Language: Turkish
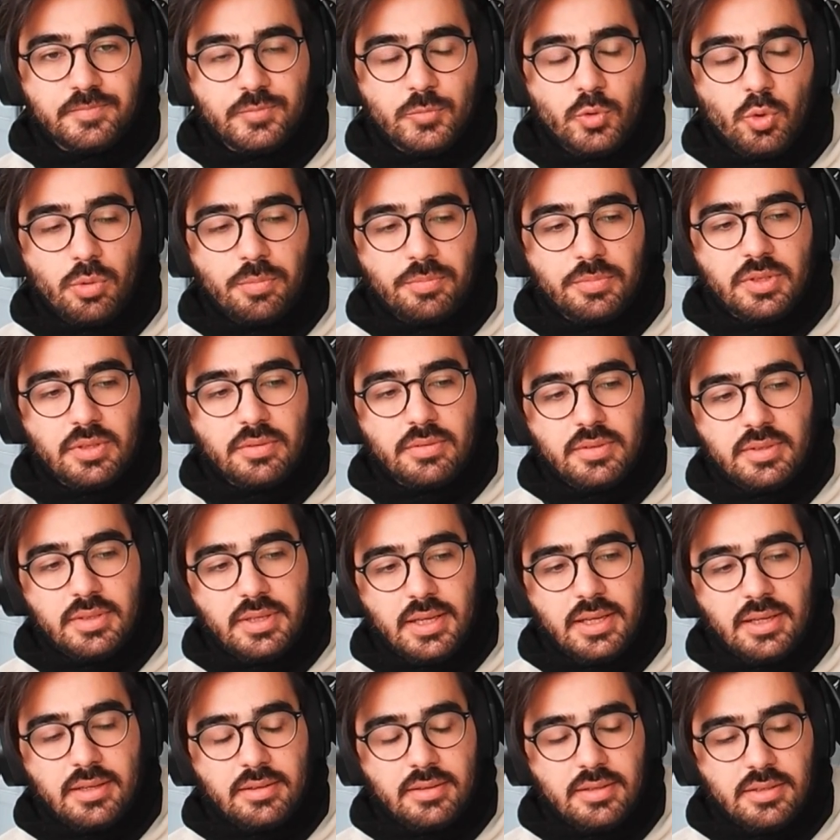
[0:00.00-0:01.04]
Oğlum Twitter
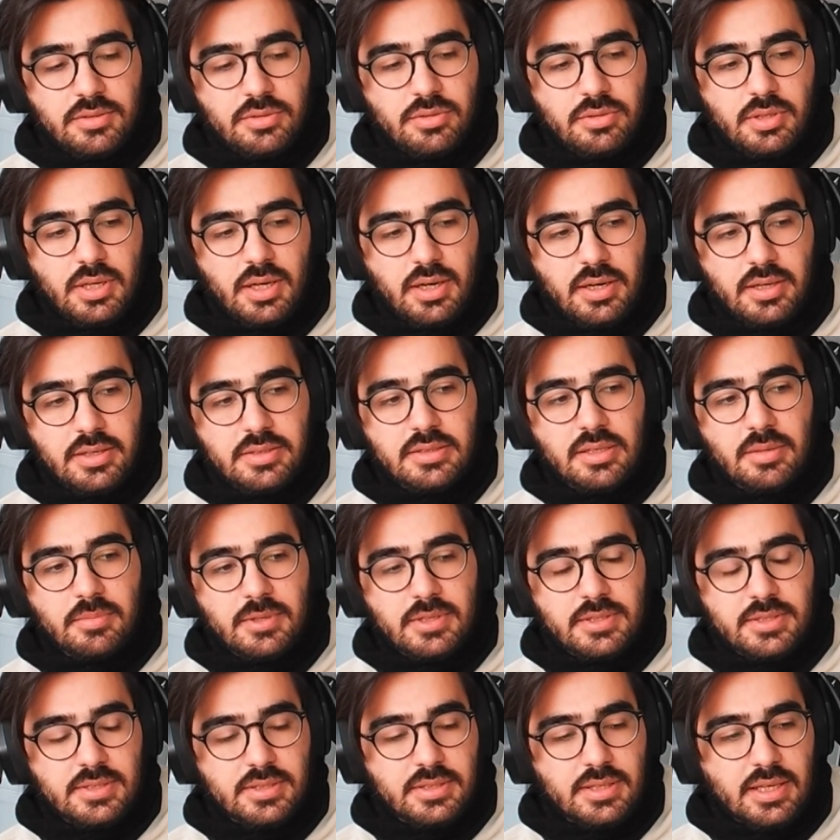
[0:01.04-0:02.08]
elinde sonunda her zaman
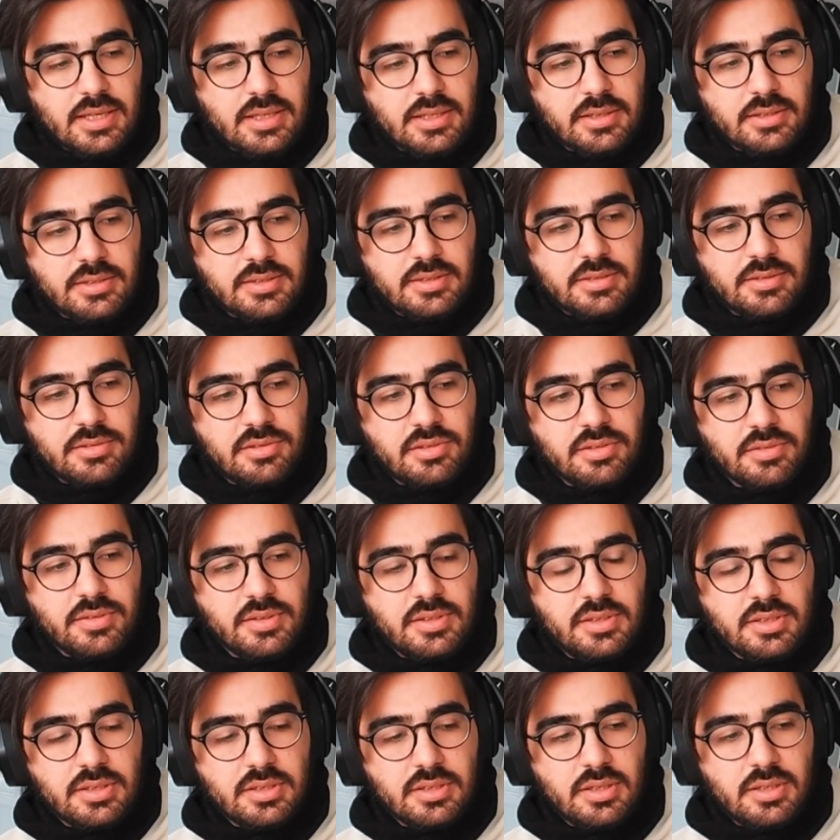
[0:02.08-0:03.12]
yani
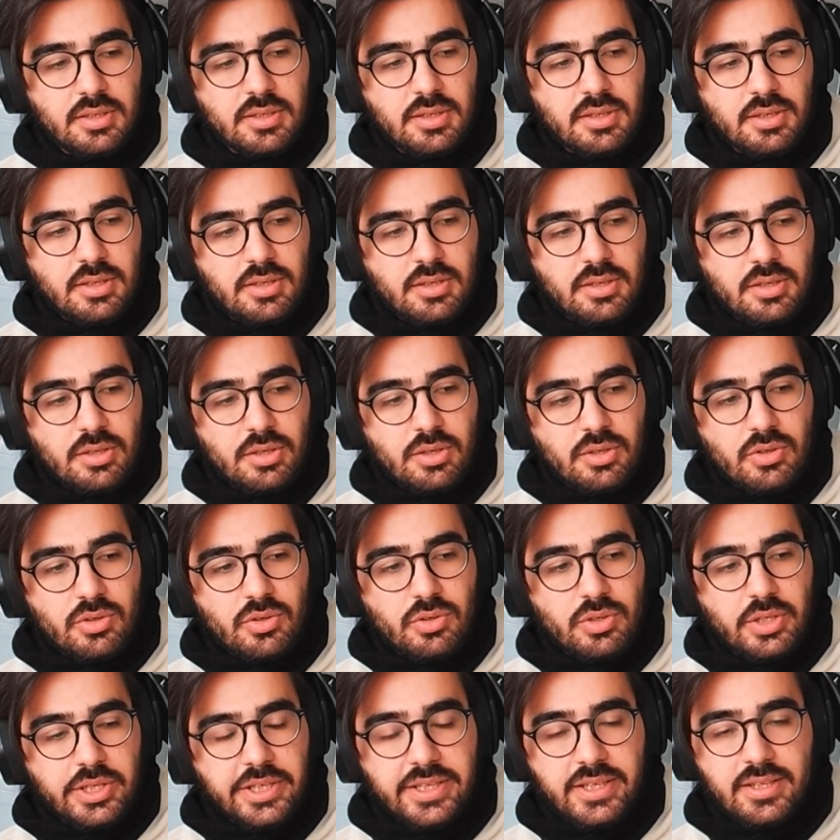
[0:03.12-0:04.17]
Twitter
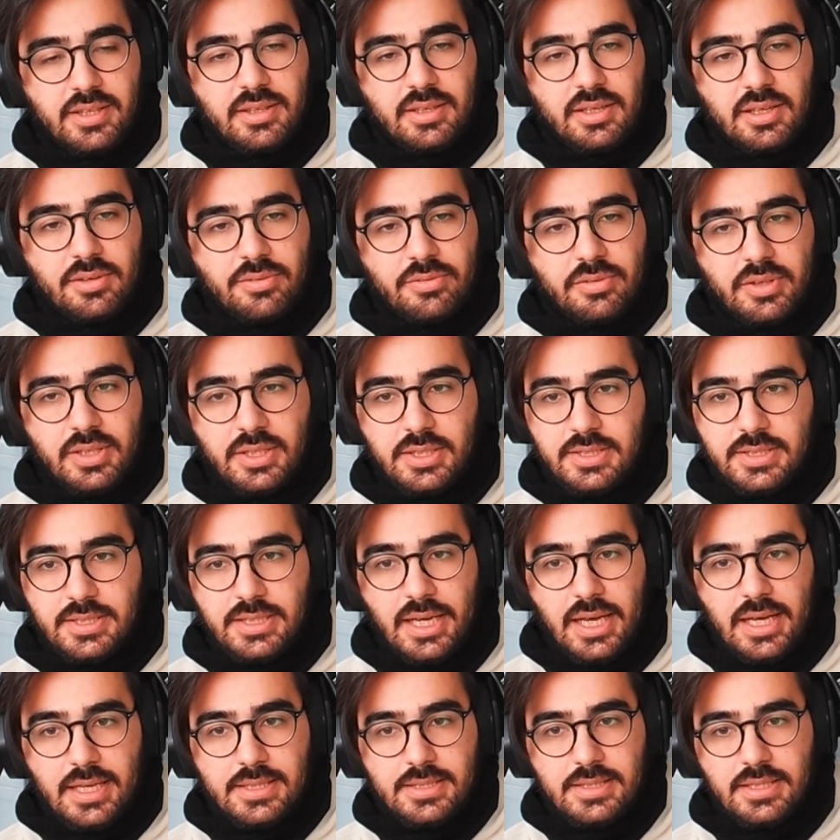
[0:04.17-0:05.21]
iki tarafında
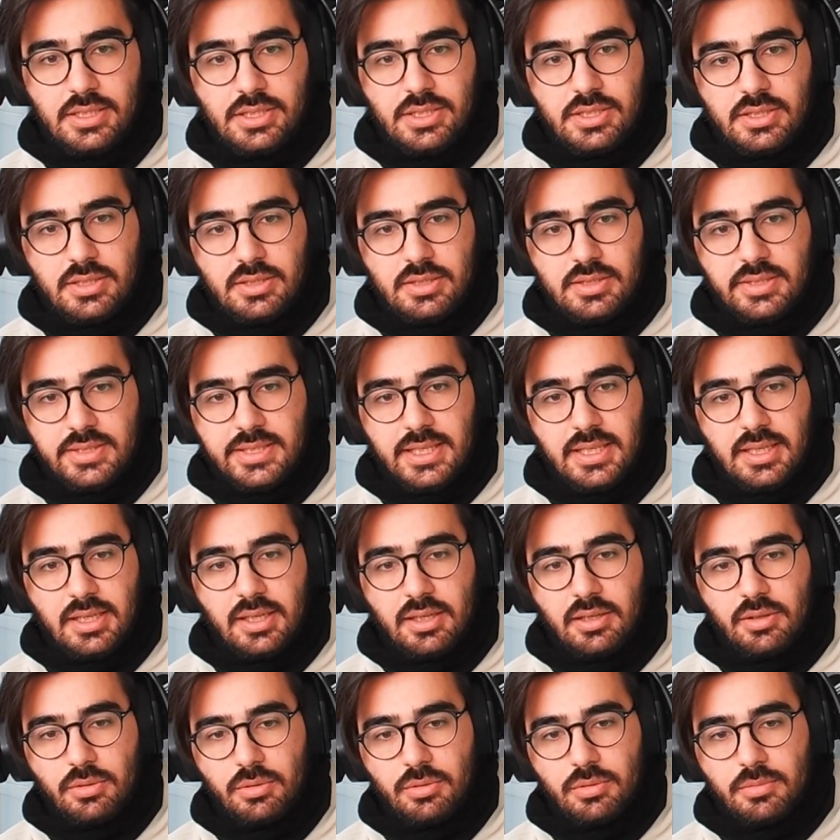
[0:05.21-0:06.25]
siyasi iş,
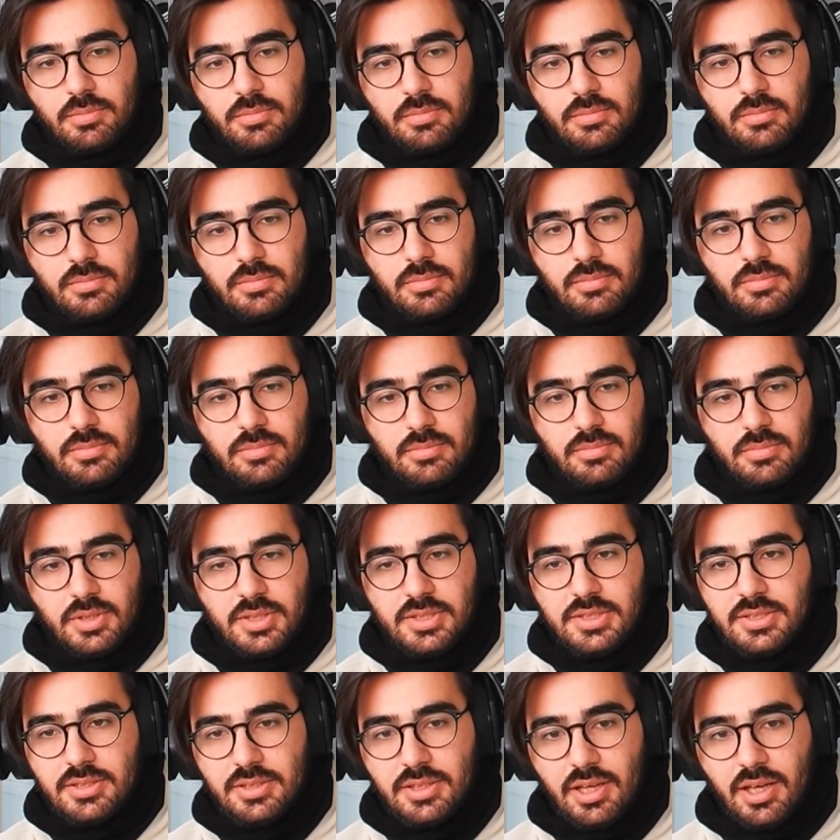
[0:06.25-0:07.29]
silah oğlum.
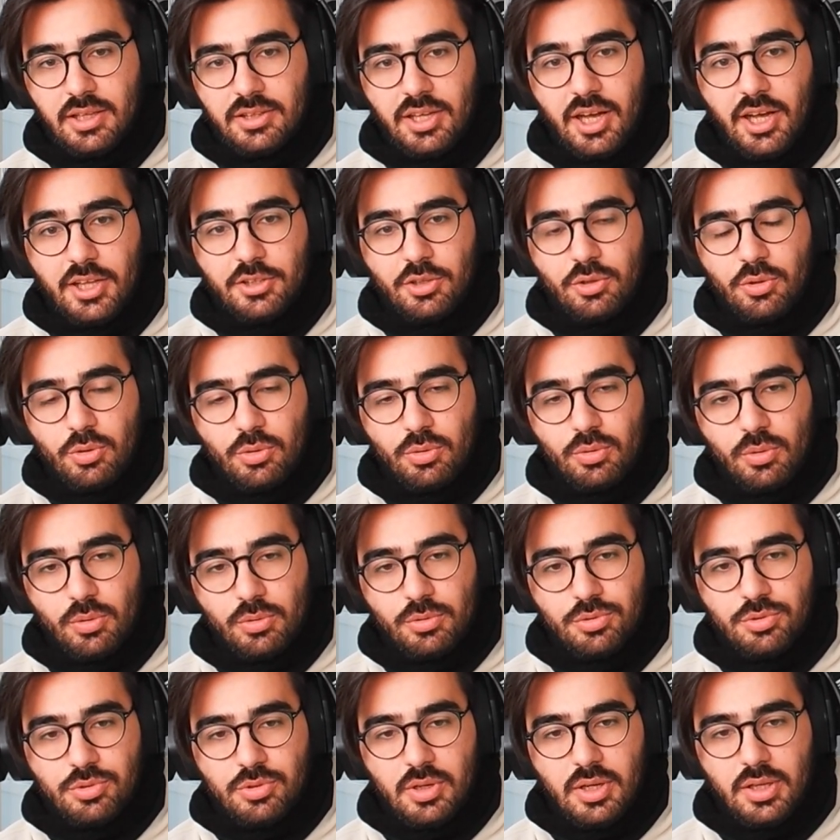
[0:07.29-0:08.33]
Nasıl da, daha da kötü
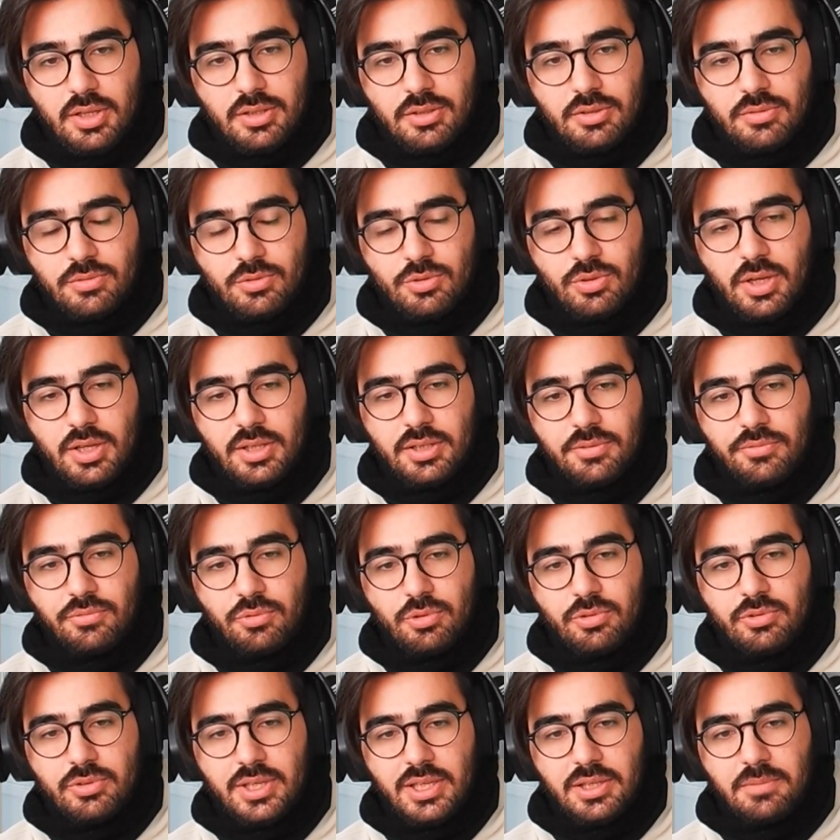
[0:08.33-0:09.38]
oldu şu anda. Şu anda
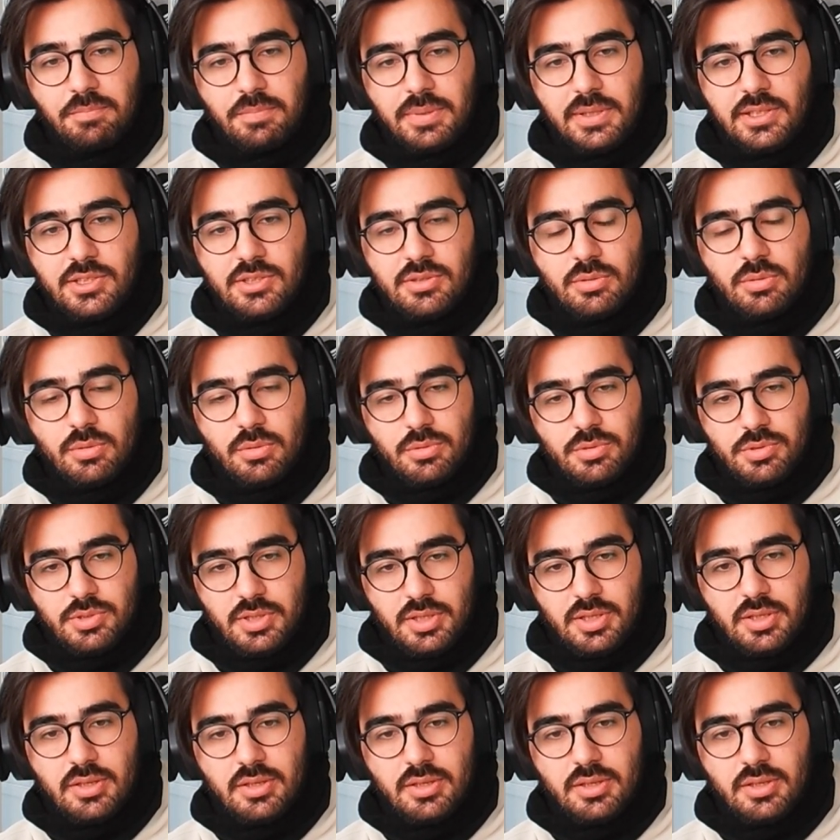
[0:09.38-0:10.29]
full red pillci de olacak.